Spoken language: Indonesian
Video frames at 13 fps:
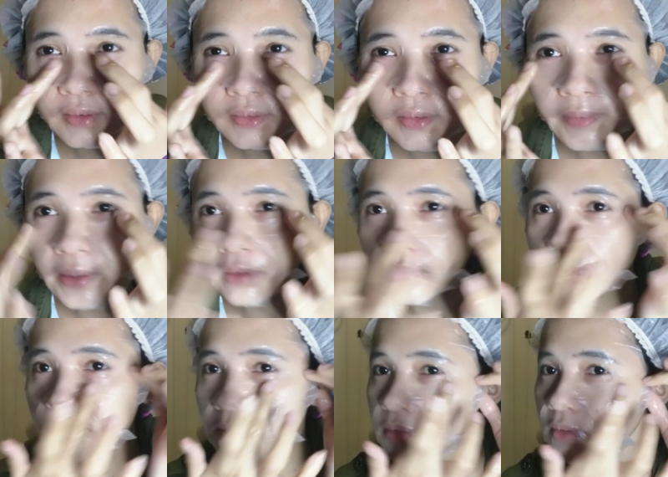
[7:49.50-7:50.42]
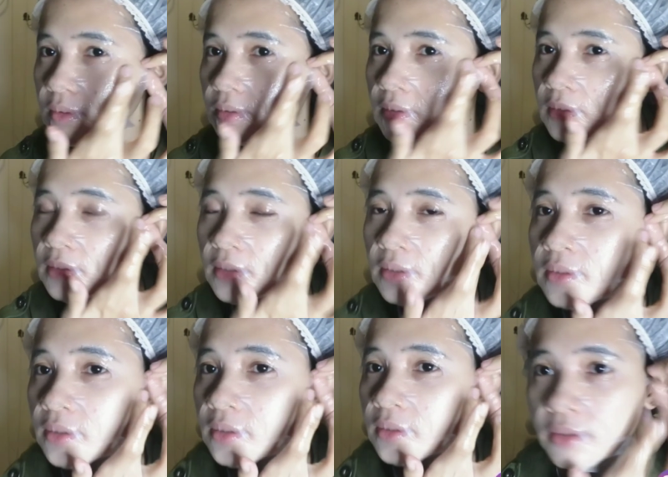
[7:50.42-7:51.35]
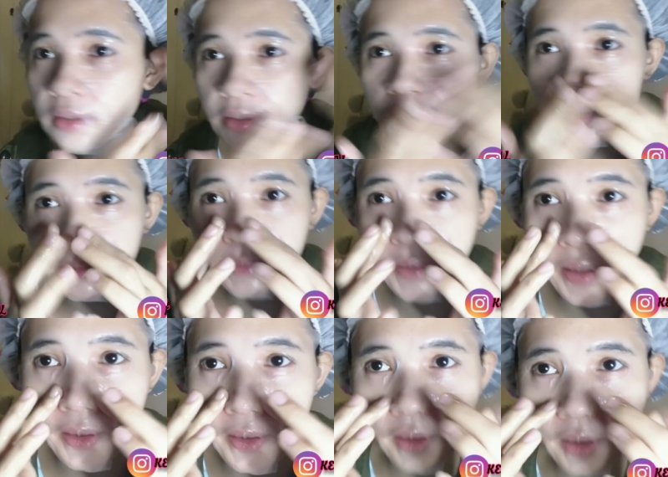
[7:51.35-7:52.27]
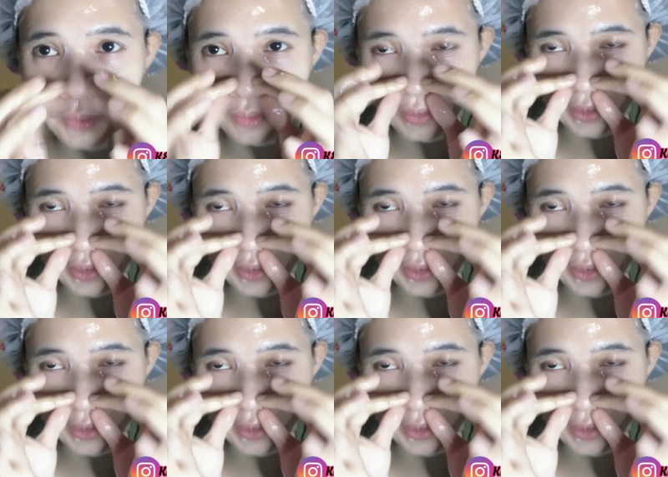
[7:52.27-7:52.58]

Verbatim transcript: tapi aku lebih suka kegedean gini jadi mukanya aku